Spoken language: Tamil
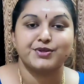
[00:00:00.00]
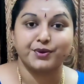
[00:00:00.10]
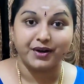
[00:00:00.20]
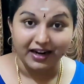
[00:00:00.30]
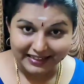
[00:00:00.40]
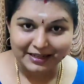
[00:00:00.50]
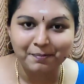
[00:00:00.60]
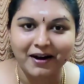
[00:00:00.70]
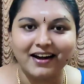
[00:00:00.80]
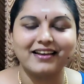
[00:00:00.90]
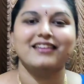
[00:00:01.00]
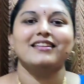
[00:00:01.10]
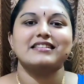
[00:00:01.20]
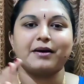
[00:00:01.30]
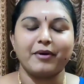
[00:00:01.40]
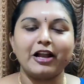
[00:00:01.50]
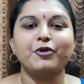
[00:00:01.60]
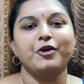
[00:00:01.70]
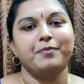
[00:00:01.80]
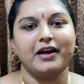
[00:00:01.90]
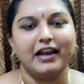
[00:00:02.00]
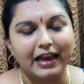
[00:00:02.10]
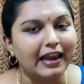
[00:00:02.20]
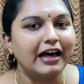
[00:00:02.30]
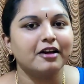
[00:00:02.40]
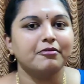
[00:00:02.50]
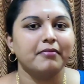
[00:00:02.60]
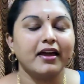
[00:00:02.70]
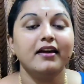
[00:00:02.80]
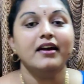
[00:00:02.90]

ஸோ கண்டிப்பாக இந்த சமையல் குறிப்புகள் எல்லாருக்குமே